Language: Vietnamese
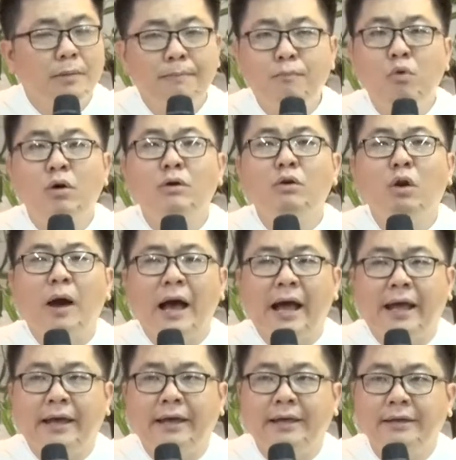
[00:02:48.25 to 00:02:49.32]
muôn
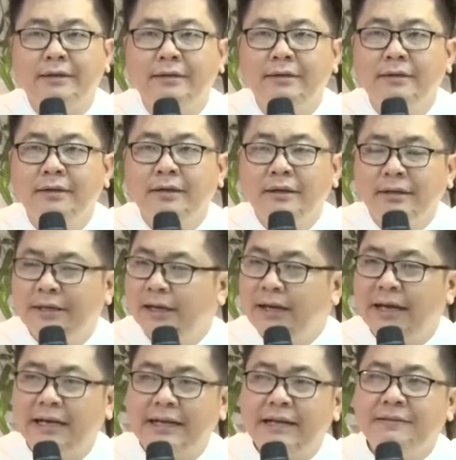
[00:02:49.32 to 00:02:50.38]
loài nghĩa
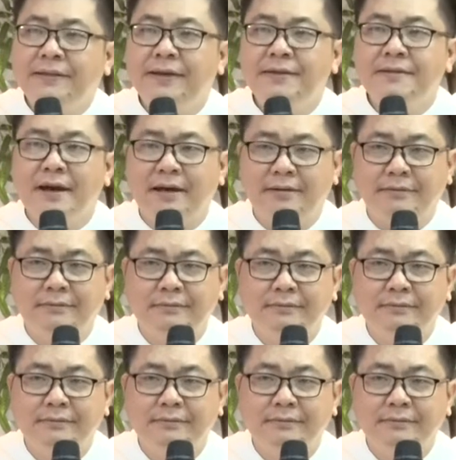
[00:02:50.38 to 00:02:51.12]
là các thiên thần